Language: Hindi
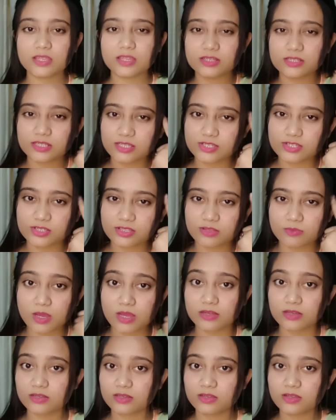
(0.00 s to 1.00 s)
इंटेलिजेंट
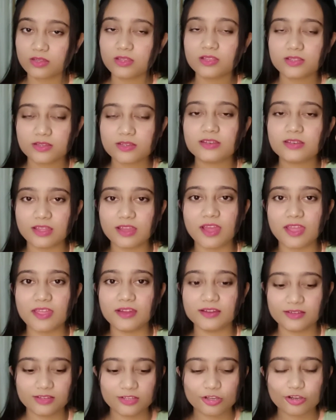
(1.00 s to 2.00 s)
दिमाग लगाया
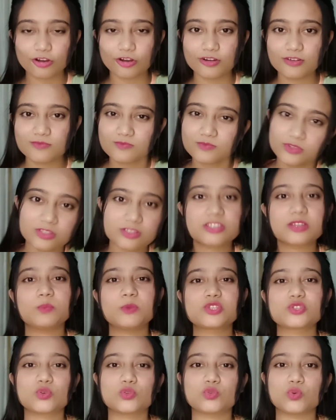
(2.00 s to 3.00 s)
और चम्मच
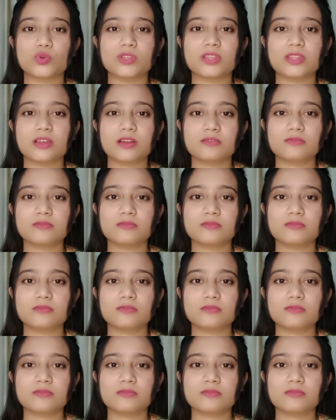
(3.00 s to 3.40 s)
को तोड़ दिया